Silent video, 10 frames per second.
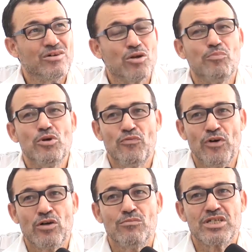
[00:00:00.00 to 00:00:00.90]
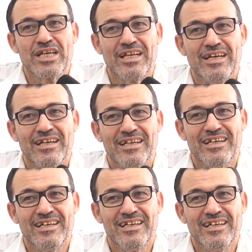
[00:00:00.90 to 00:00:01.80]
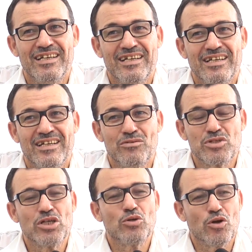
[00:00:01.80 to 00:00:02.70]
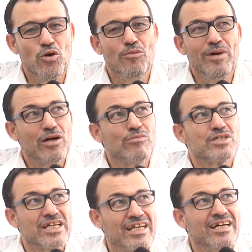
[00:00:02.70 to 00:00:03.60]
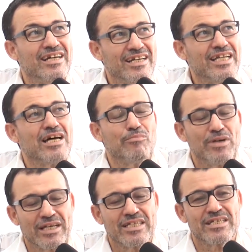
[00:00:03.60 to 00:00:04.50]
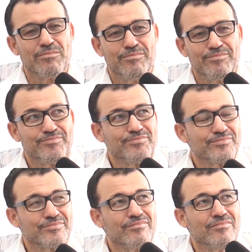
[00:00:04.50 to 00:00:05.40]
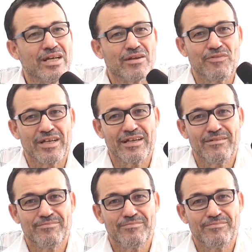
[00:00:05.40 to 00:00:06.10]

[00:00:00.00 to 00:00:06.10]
وربي يوفقكم ان شاء الله ونزيدوا نروحوا معكم ان شاء الله الى ربي يكتب بارك فيك